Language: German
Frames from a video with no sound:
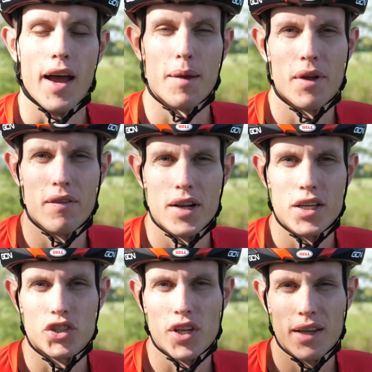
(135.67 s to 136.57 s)
Einmal, weil
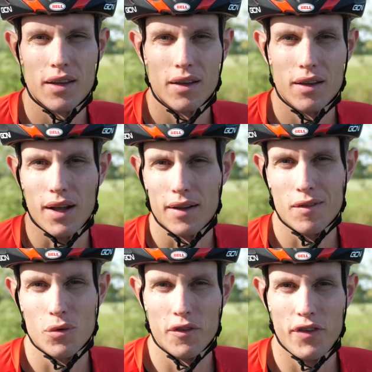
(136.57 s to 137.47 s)
die Strecke
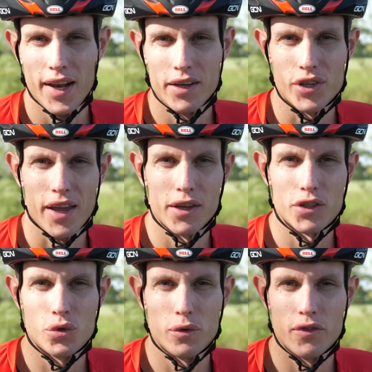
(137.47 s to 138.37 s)
als zu gefährlich
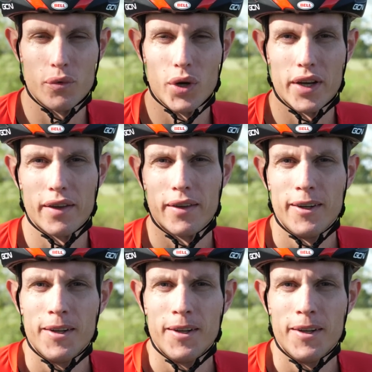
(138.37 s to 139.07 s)
eingestuft wurde,